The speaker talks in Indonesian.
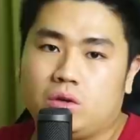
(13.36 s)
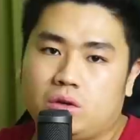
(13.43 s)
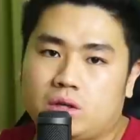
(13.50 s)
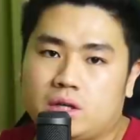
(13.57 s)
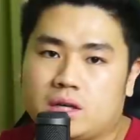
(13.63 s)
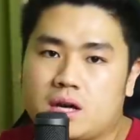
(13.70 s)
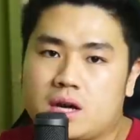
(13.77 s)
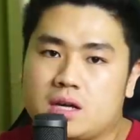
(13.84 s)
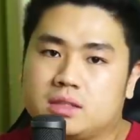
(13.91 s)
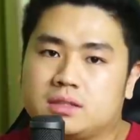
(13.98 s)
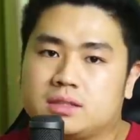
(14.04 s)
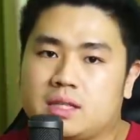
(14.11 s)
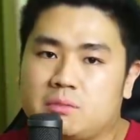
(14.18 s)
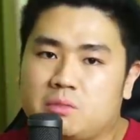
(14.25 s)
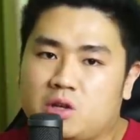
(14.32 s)
Oke okay guys,
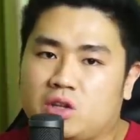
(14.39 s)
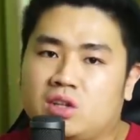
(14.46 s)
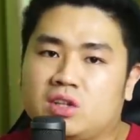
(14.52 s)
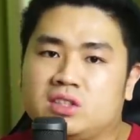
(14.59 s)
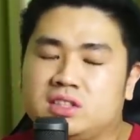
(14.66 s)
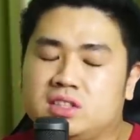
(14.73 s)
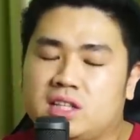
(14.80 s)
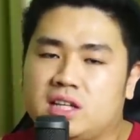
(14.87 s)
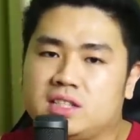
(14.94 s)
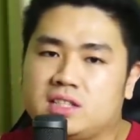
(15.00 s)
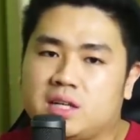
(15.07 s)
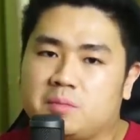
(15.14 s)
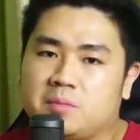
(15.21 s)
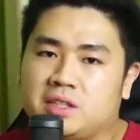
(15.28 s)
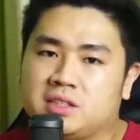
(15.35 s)
selamat datang di GTA di channel
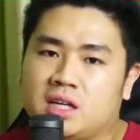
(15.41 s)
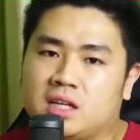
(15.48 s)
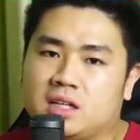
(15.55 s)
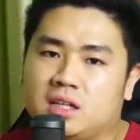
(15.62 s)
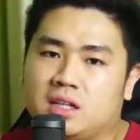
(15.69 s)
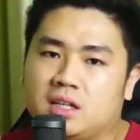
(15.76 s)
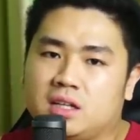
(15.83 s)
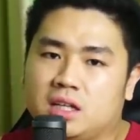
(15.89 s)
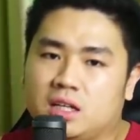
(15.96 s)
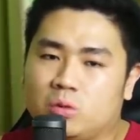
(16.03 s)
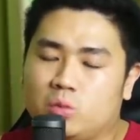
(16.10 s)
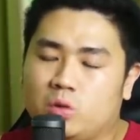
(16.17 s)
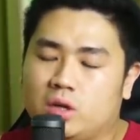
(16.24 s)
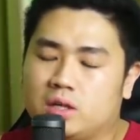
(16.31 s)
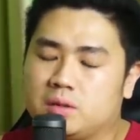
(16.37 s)
paling canggih di
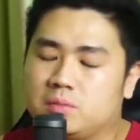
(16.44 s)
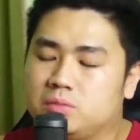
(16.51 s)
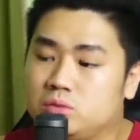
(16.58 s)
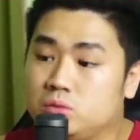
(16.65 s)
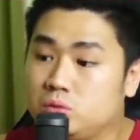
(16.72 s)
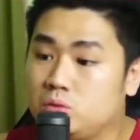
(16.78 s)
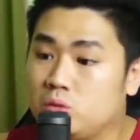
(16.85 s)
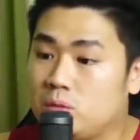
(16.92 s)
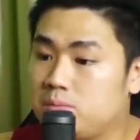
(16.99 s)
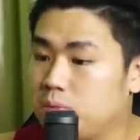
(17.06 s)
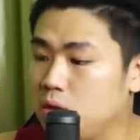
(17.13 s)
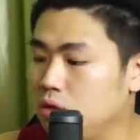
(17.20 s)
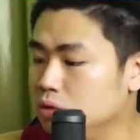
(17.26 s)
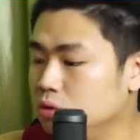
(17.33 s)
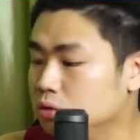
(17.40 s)
2020
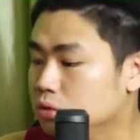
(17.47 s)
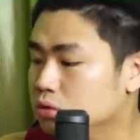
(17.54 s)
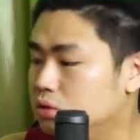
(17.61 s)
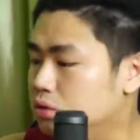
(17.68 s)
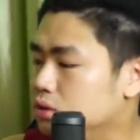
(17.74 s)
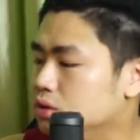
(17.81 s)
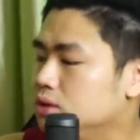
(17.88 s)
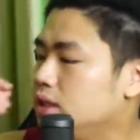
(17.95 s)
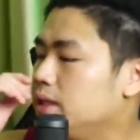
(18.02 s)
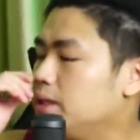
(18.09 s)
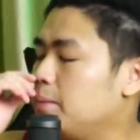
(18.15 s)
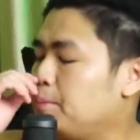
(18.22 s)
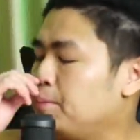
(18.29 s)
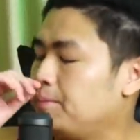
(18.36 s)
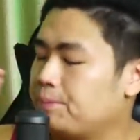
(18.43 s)
Yup,
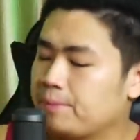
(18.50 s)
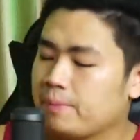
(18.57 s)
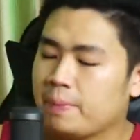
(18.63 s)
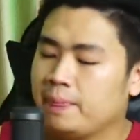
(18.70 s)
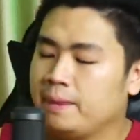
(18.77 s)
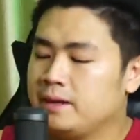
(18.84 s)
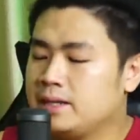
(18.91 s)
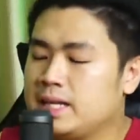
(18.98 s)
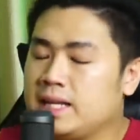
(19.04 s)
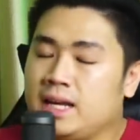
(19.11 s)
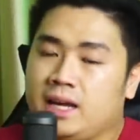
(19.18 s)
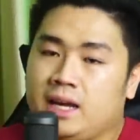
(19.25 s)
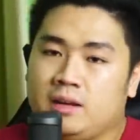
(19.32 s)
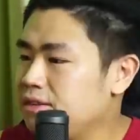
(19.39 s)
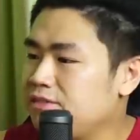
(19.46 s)

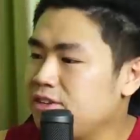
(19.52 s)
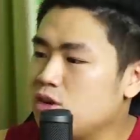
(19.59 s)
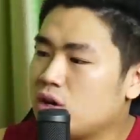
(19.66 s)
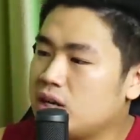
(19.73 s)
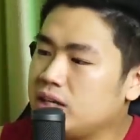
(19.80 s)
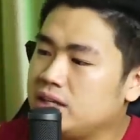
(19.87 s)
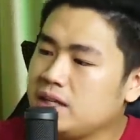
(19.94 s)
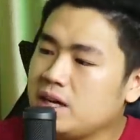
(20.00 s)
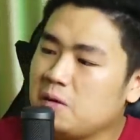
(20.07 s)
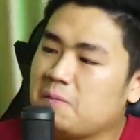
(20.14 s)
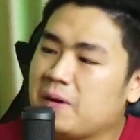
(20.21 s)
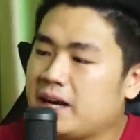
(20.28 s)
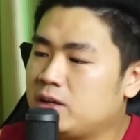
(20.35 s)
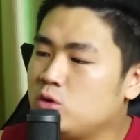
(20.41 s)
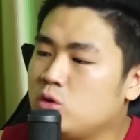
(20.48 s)
jadi di video kali ini yang
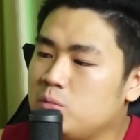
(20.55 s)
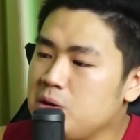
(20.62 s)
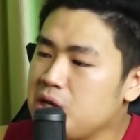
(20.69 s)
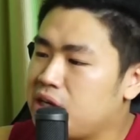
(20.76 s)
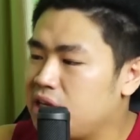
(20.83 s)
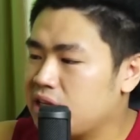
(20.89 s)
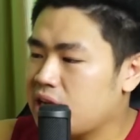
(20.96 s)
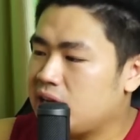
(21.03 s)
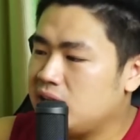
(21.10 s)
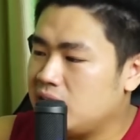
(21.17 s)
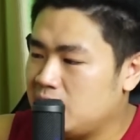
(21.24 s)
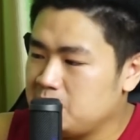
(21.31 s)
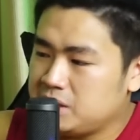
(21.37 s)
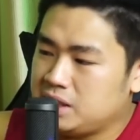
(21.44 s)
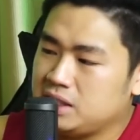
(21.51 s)
pengen gue bikin adalah
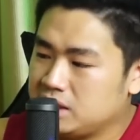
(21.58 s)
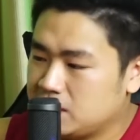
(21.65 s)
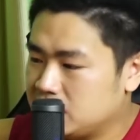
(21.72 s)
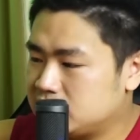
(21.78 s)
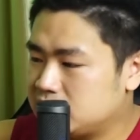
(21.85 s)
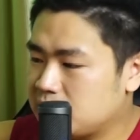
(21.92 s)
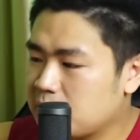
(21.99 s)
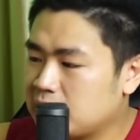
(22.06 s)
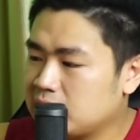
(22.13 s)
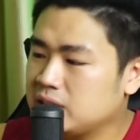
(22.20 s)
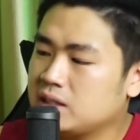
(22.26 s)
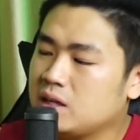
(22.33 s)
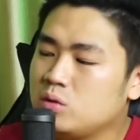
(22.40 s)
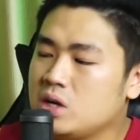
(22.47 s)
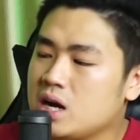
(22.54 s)
begini guys Kemarin
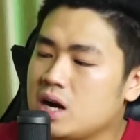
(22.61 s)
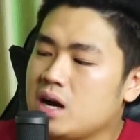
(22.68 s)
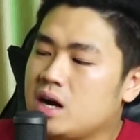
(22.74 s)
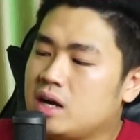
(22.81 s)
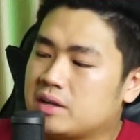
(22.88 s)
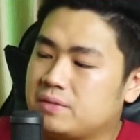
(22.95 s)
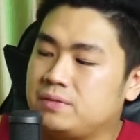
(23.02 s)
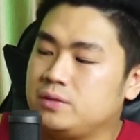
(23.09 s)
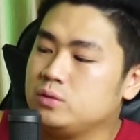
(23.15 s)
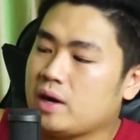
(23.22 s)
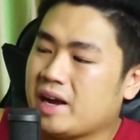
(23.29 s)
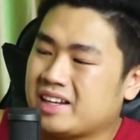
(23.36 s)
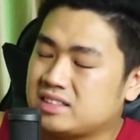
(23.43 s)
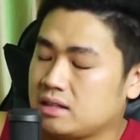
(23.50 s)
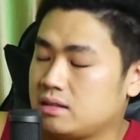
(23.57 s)
kita udah review
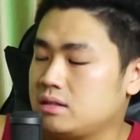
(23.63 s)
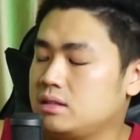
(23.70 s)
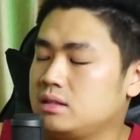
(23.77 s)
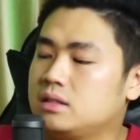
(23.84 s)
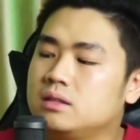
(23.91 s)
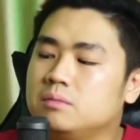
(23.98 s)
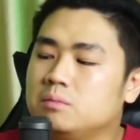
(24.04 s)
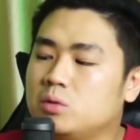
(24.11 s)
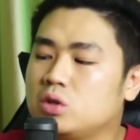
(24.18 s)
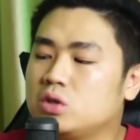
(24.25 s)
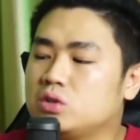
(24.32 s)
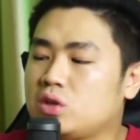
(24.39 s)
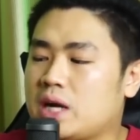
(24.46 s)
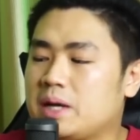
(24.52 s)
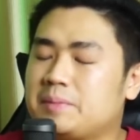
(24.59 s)
Acer
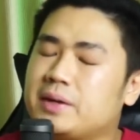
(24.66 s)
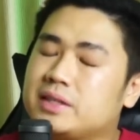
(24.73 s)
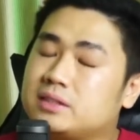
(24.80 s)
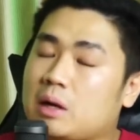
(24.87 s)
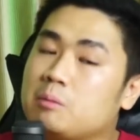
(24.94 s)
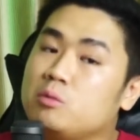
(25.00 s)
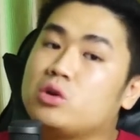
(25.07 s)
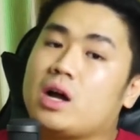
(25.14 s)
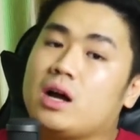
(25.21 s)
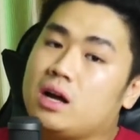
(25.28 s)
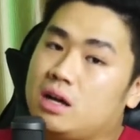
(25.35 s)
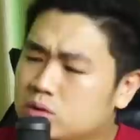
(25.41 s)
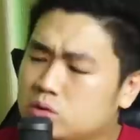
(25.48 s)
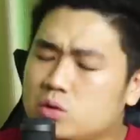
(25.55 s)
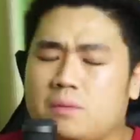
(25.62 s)
monitor IPS termurah
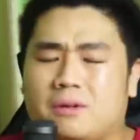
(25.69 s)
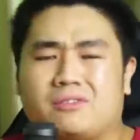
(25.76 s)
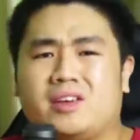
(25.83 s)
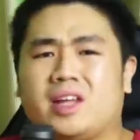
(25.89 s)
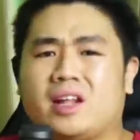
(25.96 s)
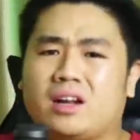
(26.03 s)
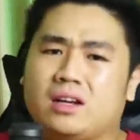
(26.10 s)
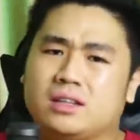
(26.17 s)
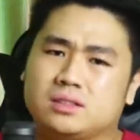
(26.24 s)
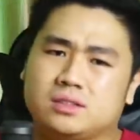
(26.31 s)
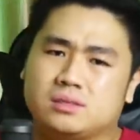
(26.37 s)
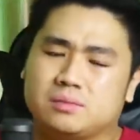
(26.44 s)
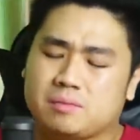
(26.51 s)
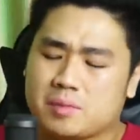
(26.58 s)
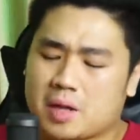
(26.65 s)
Terus gue berpikir guys
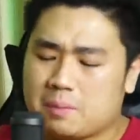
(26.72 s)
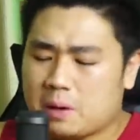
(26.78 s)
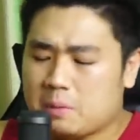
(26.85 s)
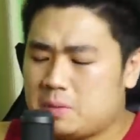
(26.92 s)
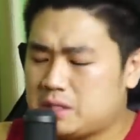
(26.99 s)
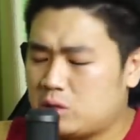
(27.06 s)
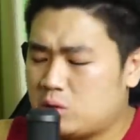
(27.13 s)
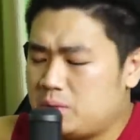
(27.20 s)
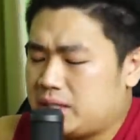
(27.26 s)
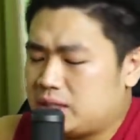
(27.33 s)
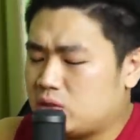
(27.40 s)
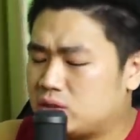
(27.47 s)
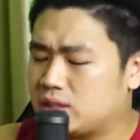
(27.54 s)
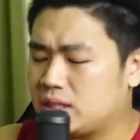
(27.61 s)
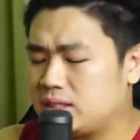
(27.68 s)
apa yang bisa gue bikin
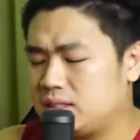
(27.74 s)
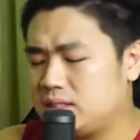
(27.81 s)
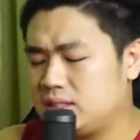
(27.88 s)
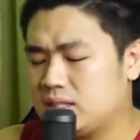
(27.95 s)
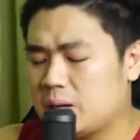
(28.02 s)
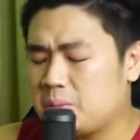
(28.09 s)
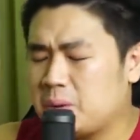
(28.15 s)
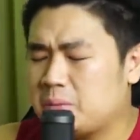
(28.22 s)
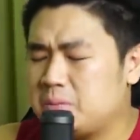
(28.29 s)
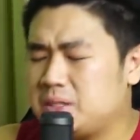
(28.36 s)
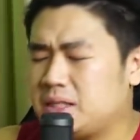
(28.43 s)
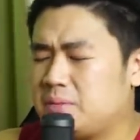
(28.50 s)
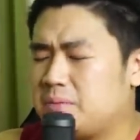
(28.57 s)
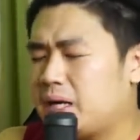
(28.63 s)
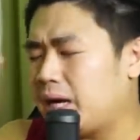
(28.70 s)
konten nih? Apa yang
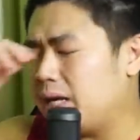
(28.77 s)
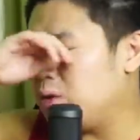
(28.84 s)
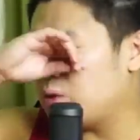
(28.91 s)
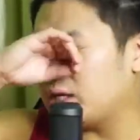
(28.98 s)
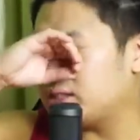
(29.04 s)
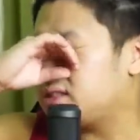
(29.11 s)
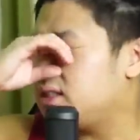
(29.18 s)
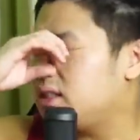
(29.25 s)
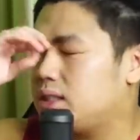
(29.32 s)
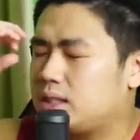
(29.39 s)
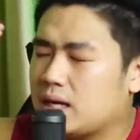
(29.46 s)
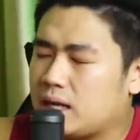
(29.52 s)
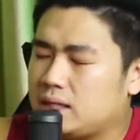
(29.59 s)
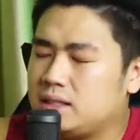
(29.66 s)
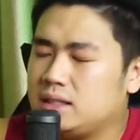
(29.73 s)
bisa
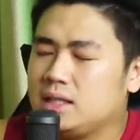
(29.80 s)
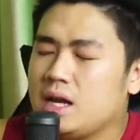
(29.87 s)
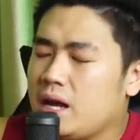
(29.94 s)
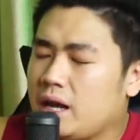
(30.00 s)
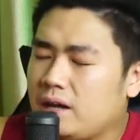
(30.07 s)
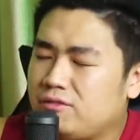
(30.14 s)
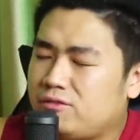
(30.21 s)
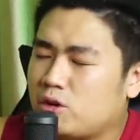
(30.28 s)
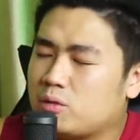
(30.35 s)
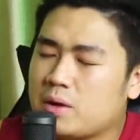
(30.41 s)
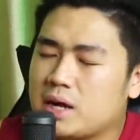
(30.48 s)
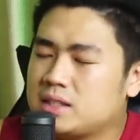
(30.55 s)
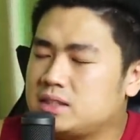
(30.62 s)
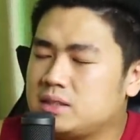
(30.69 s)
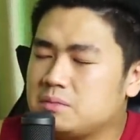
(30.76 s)
mengedukasikan
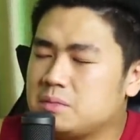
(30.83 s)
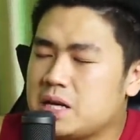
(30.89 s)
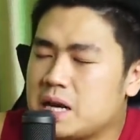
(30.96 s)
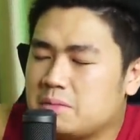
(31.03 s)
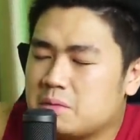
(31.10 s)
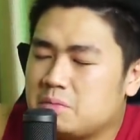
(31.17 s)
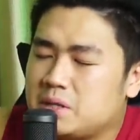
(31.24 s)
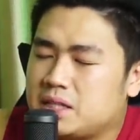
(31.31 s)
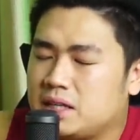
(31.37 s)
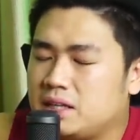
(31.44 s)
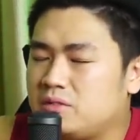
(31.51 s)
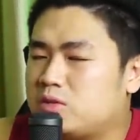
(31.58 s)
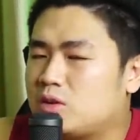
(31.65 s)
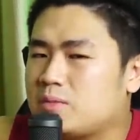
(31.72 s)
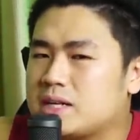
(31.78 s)
informasi dan memberikan
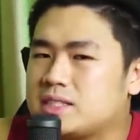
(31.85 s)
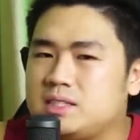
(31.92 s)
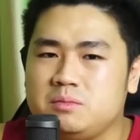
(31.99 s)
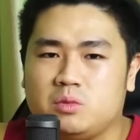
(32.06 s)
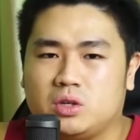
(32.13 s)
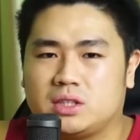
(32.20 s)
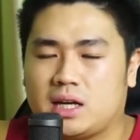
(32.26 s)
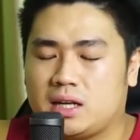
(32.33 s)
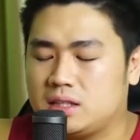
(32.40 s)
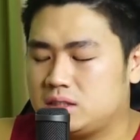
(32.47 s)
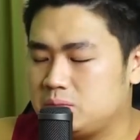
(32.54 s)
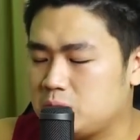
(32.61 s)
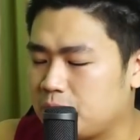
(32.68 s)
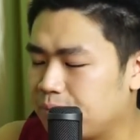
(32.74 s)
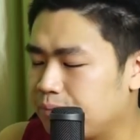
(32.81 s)
informasi buat kalian
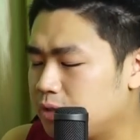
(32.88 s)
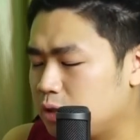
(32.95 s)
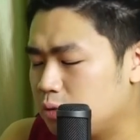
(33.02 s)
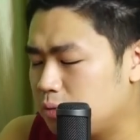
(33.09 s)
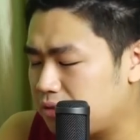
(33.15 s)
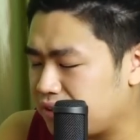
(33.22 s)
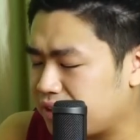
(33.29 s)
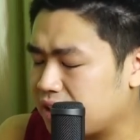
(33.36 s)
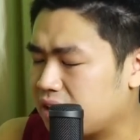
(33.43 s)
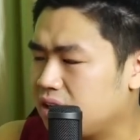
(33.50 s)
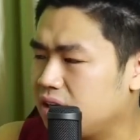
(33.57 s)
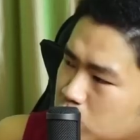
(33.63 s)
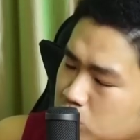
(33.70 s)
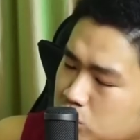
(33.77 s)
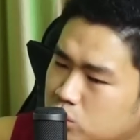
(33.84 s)
semua? Dan gue
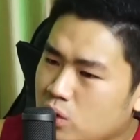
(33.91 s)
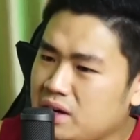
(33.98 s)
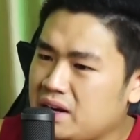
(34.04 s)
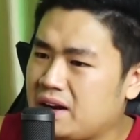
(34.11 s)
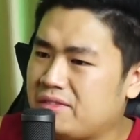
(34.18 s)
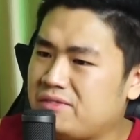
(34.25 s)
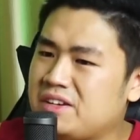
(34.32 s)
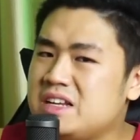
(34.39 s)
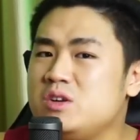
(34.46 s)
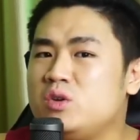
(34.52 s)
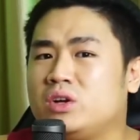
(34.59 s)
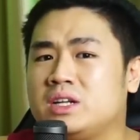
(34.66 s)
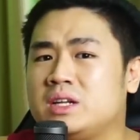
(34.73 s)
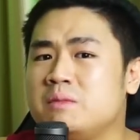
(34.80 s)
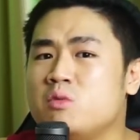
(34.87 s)
berpikir, tujuan dari video
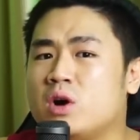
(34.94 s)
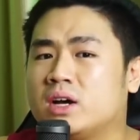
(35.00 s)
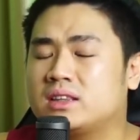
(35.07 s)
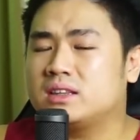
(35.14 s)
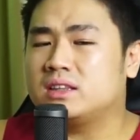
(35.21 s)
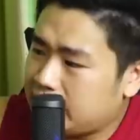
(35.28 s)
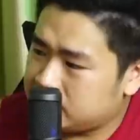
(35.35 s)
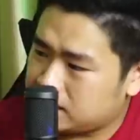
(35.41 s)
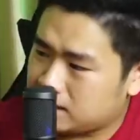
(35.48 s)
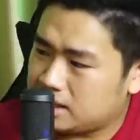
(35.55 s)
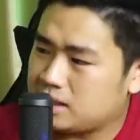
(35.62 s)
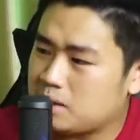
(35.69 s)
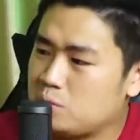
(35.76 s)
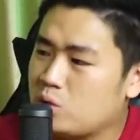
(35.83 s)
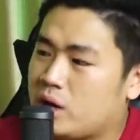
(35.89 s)
ini dibuat, Acer yang
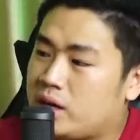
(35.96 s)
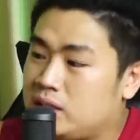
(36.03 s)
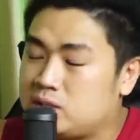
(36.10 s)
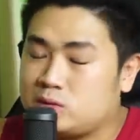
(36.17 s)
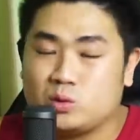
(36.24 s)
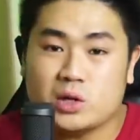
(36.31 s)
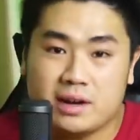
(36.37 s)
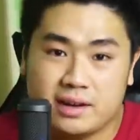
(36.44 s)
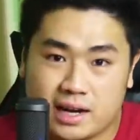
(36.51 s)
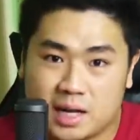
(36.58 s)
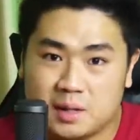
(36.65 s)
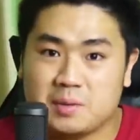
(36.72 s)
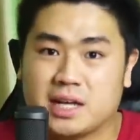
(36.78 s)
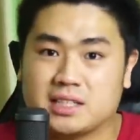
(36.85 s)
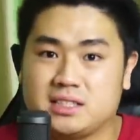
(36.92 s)
termurah ini sudah
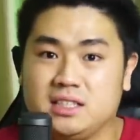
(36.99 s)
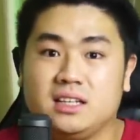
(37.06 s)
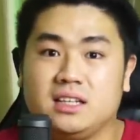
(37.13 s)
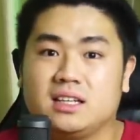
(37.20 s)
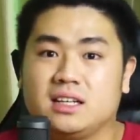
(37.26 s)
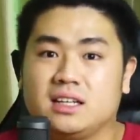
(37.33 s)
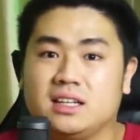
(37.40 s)
dikalibrasi